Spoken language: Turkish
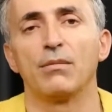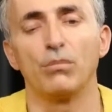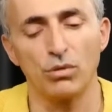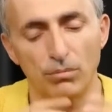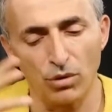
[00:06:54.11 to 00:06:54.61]

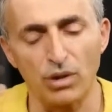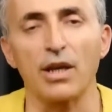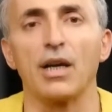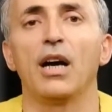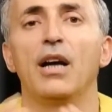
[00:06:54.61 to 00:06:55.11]
Bunun
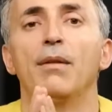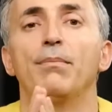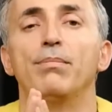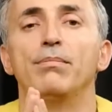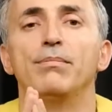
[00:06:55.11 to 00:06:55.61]
mutlaka
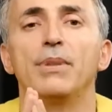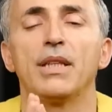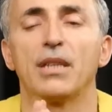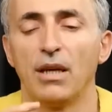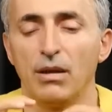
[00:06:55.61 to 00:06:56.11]

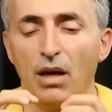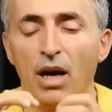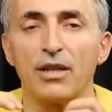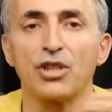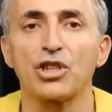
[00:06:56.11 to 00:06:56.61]
bir
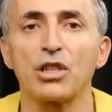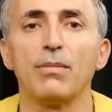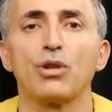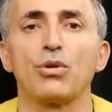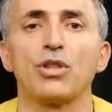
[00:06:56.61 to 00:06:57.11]

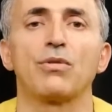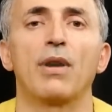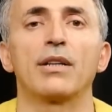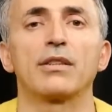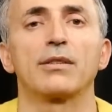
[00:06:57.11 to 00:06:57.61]
ayrıştırılma süreci
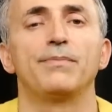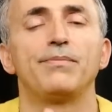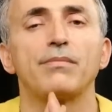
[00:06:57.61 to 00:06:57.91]
vardır.